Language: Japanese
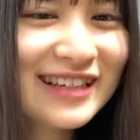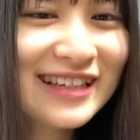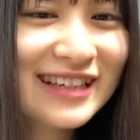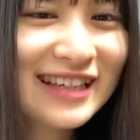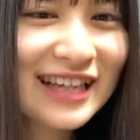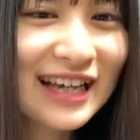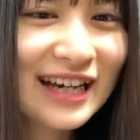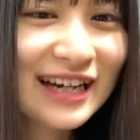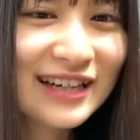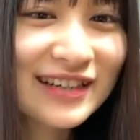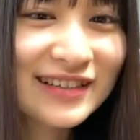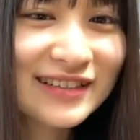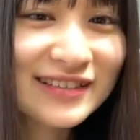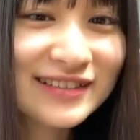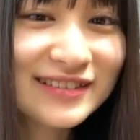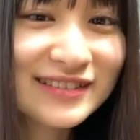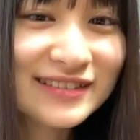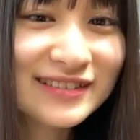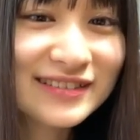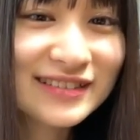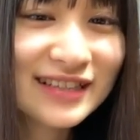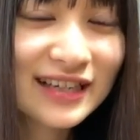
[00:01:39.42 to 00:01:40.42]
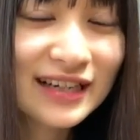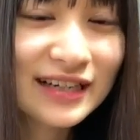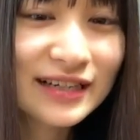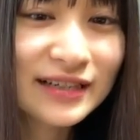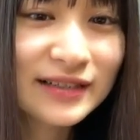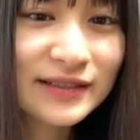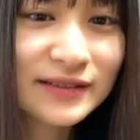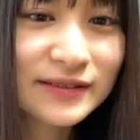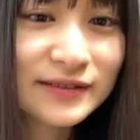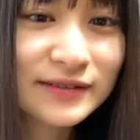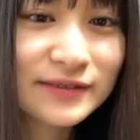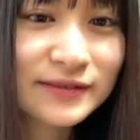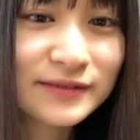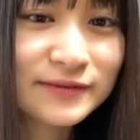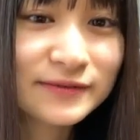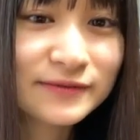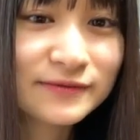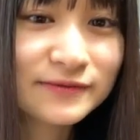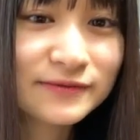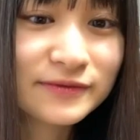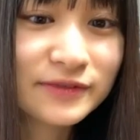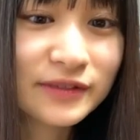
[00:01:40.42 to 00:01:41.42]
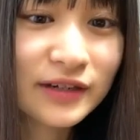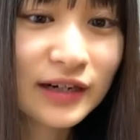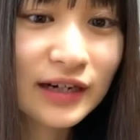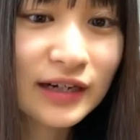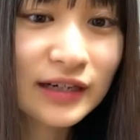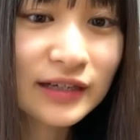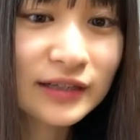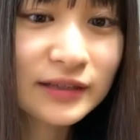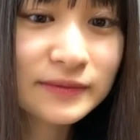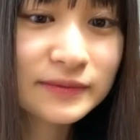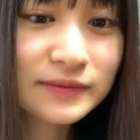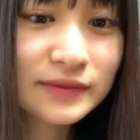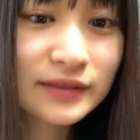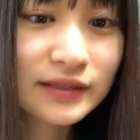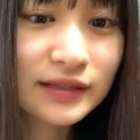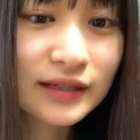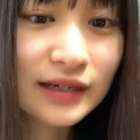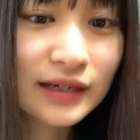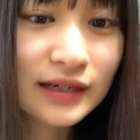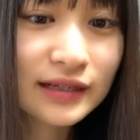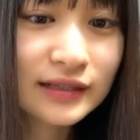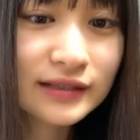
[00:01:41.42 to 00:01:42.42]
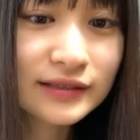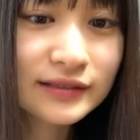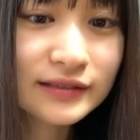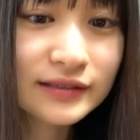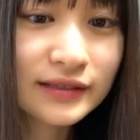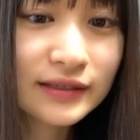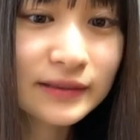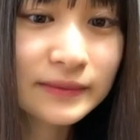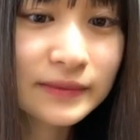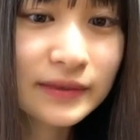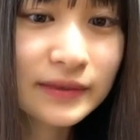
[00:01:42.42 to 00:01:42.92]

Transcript: やっほーやっほーおはようプリンおはようござい